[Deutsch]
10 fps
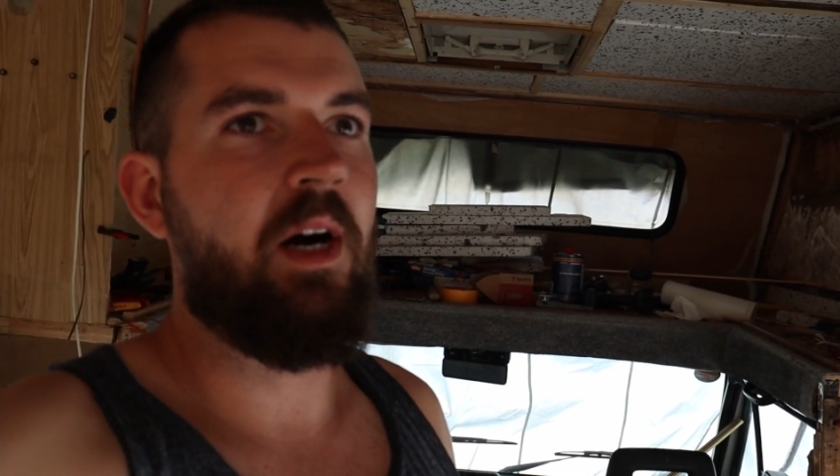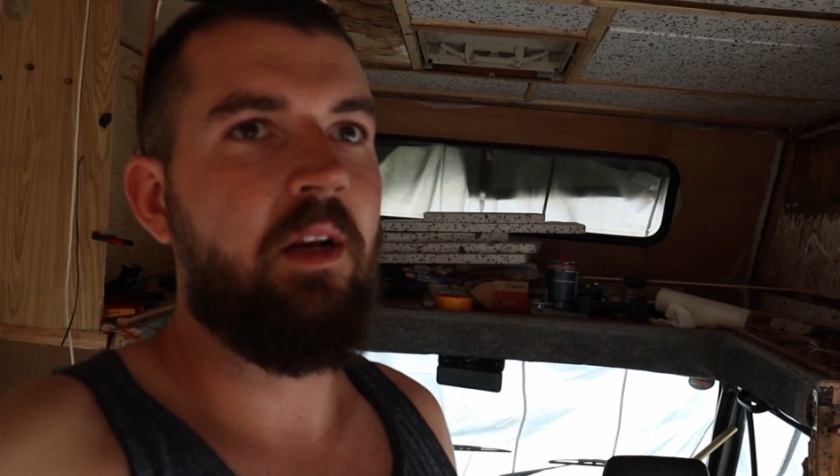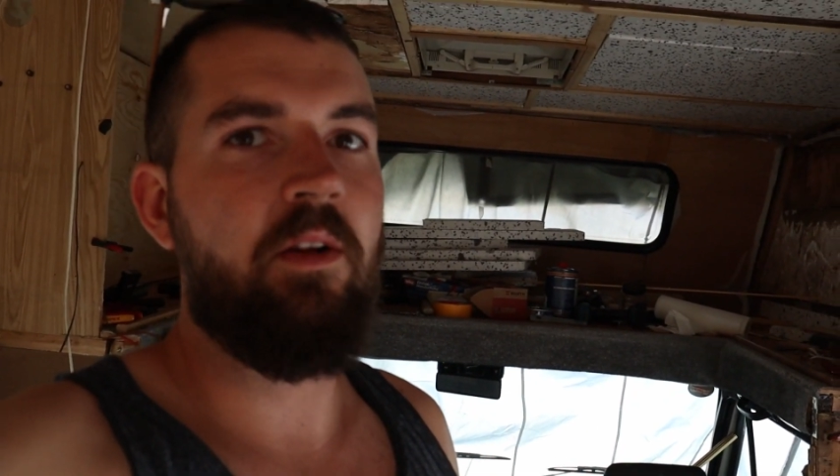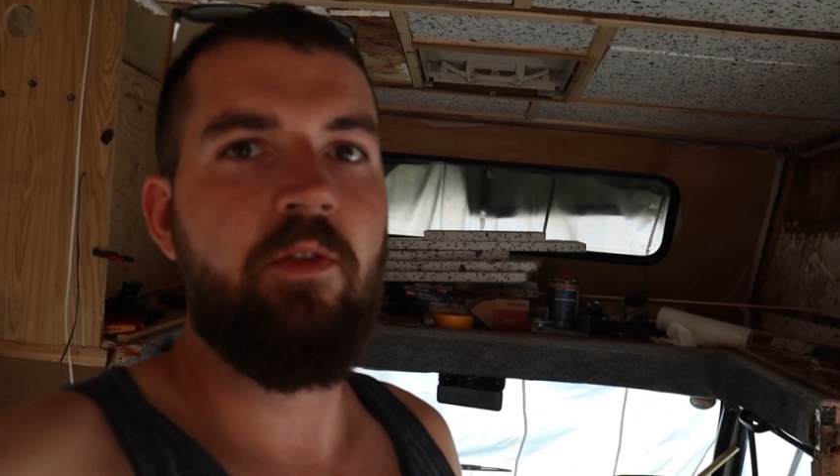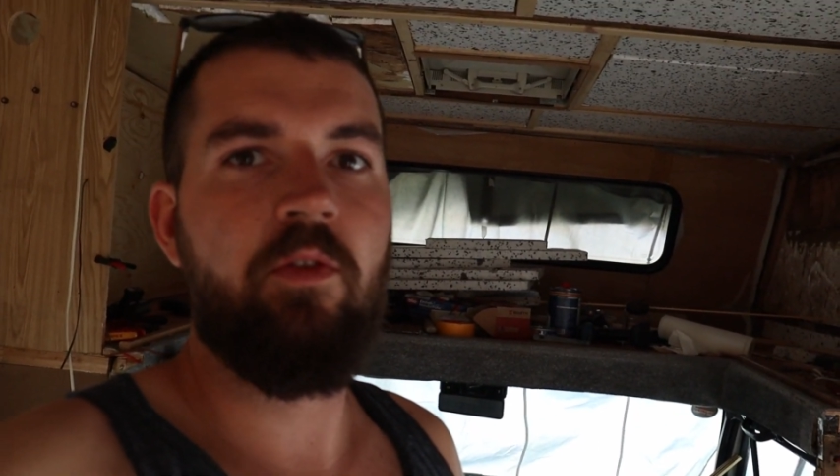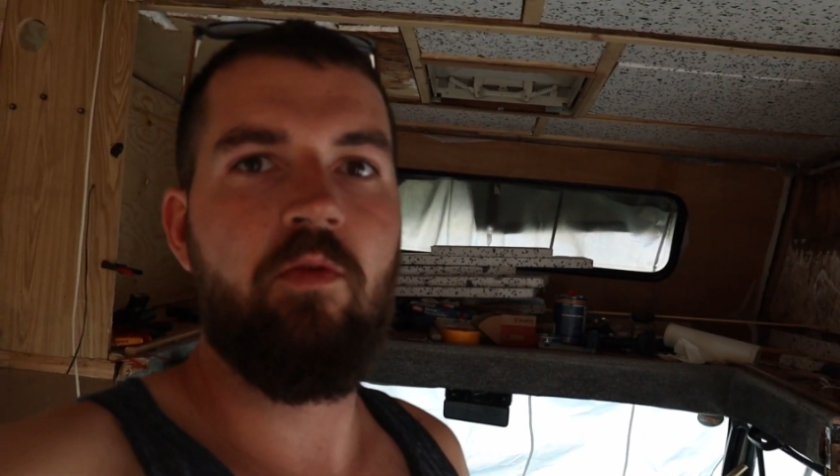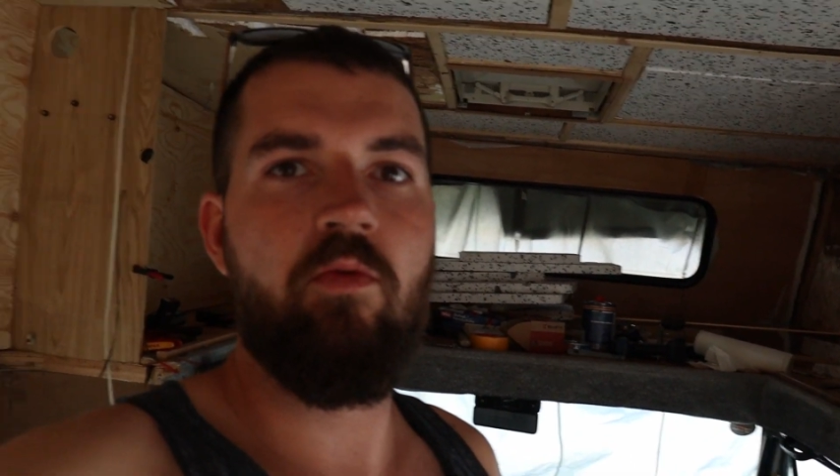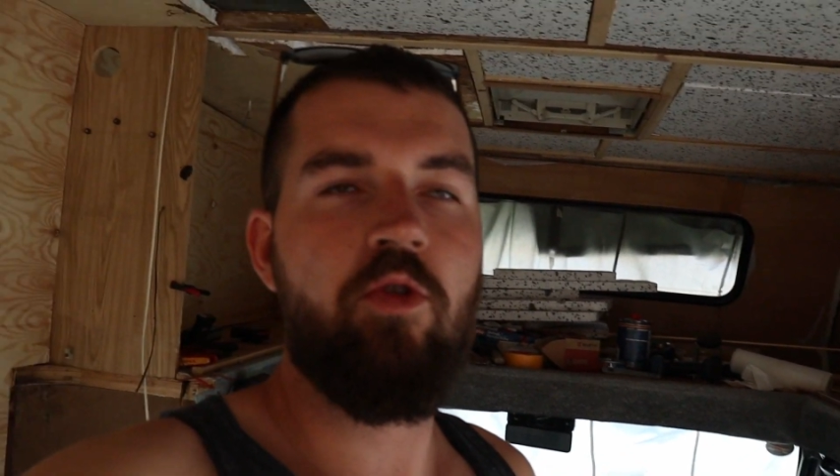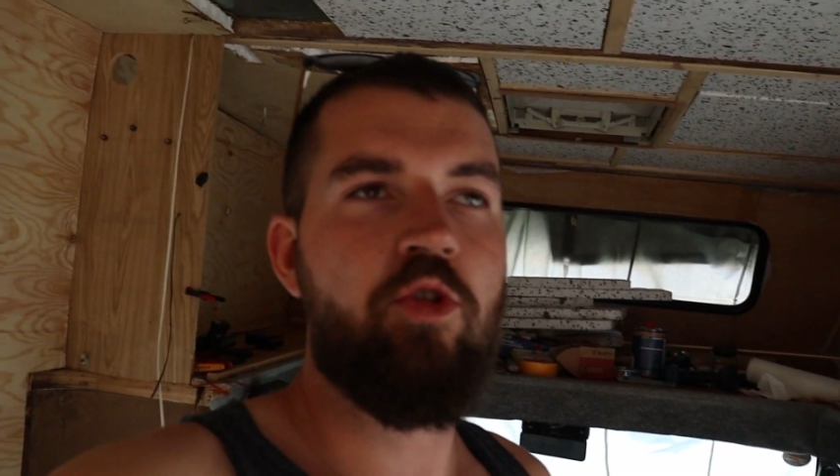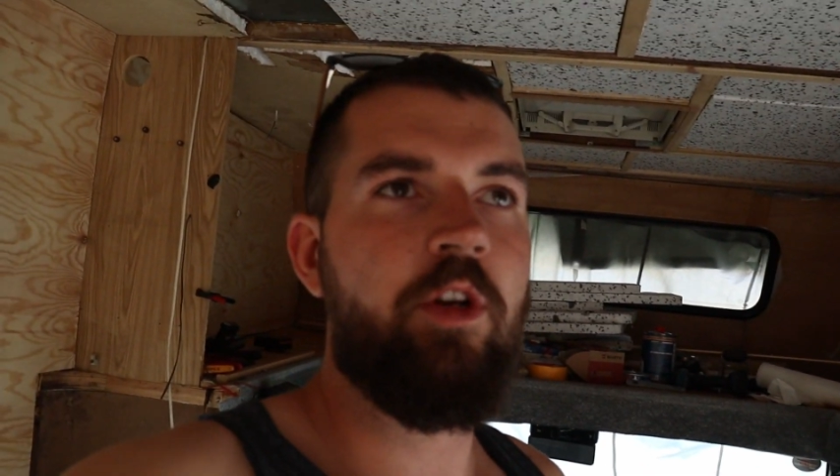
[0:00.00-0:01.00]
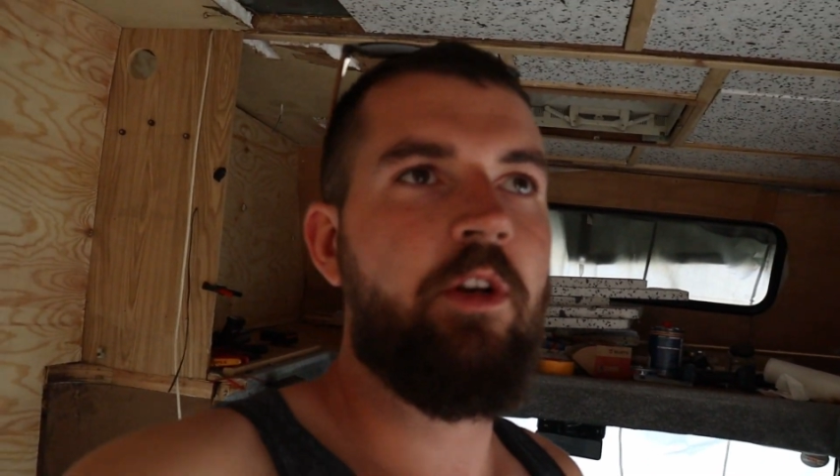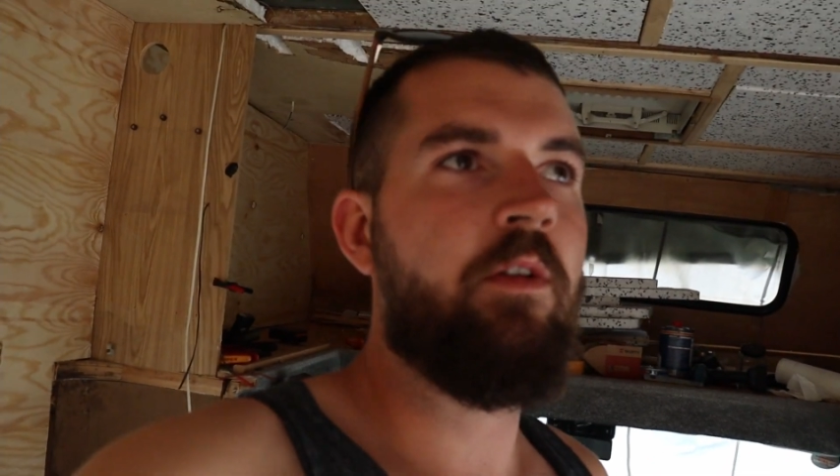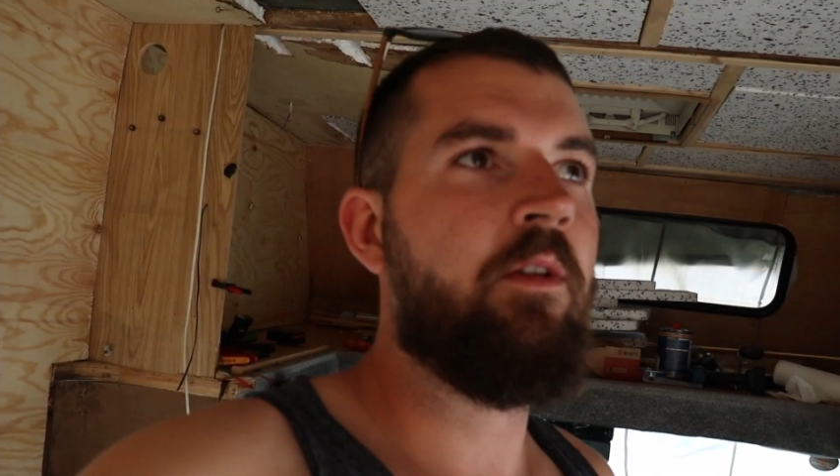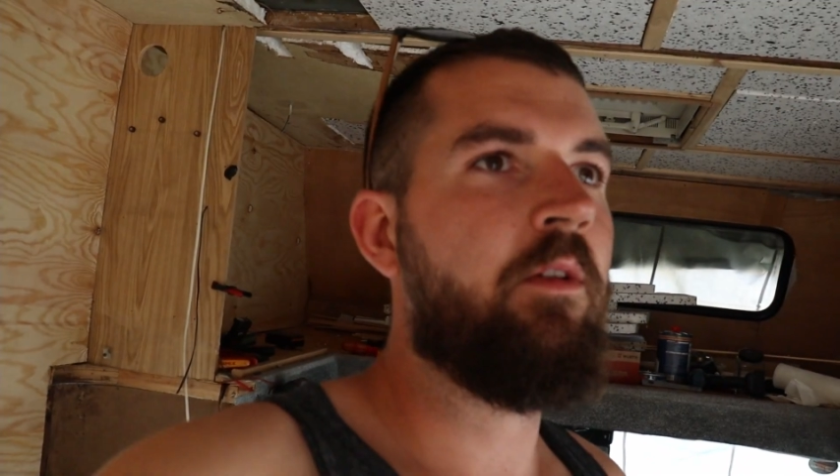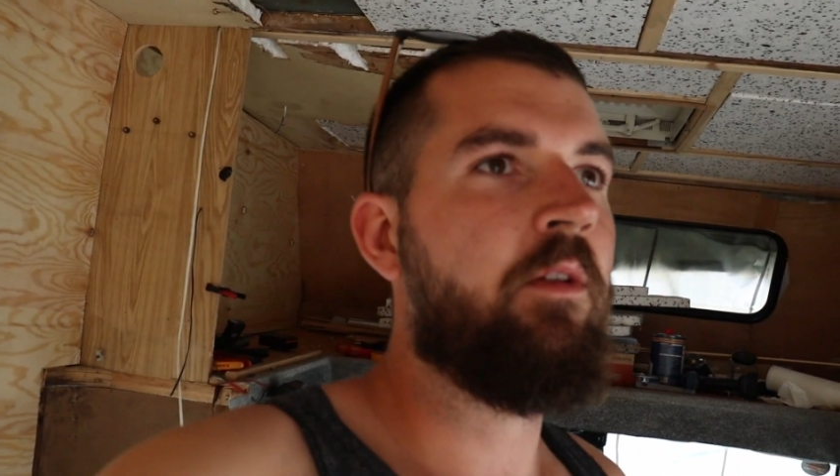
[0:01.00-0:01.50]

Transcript: alles zugeschnitten,